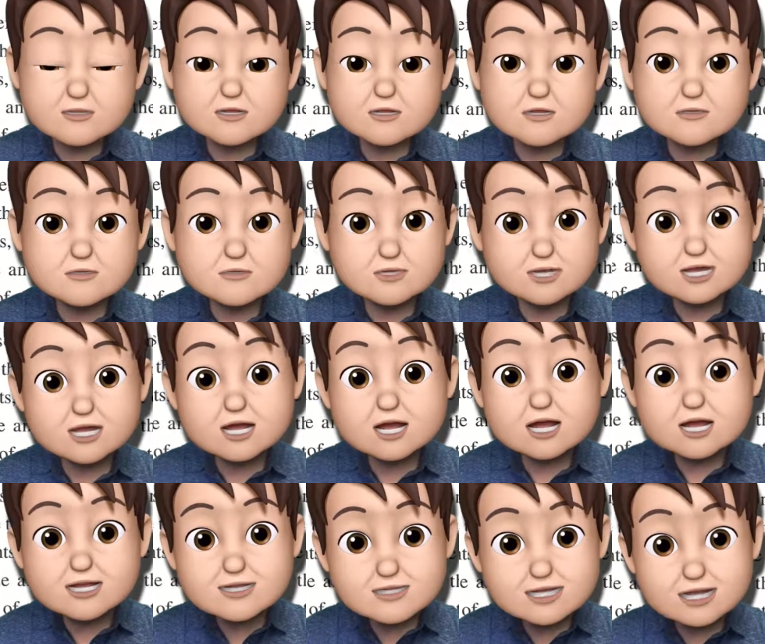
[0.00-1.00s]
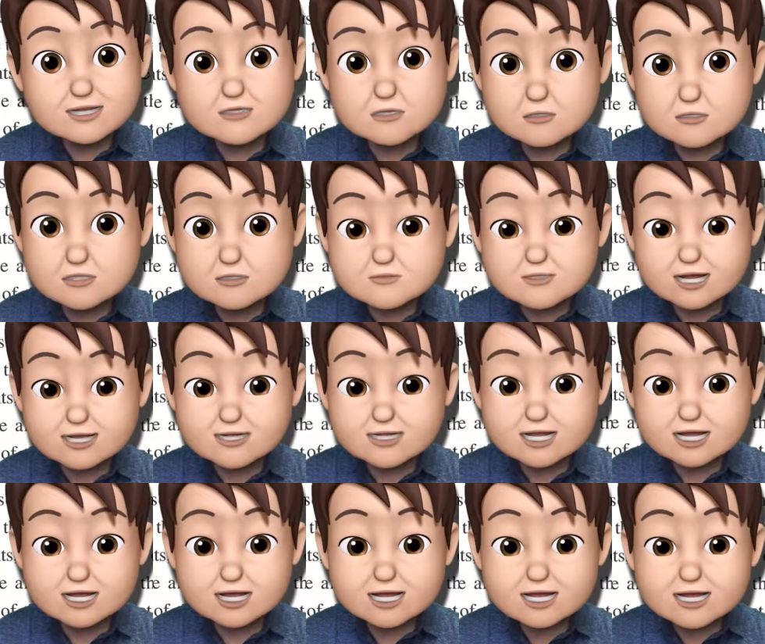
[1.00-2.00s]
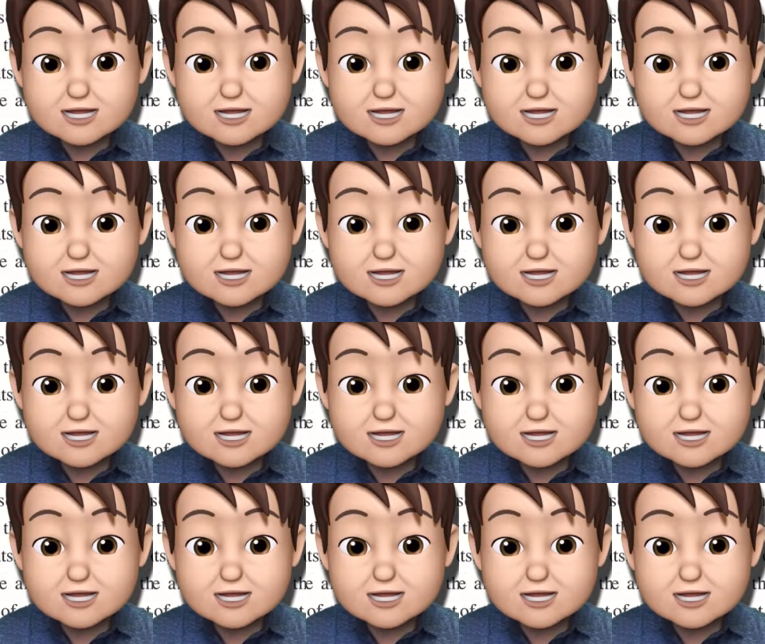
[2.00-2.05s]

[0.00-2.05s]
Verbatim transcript: 그러니까 항상 연습을 할 때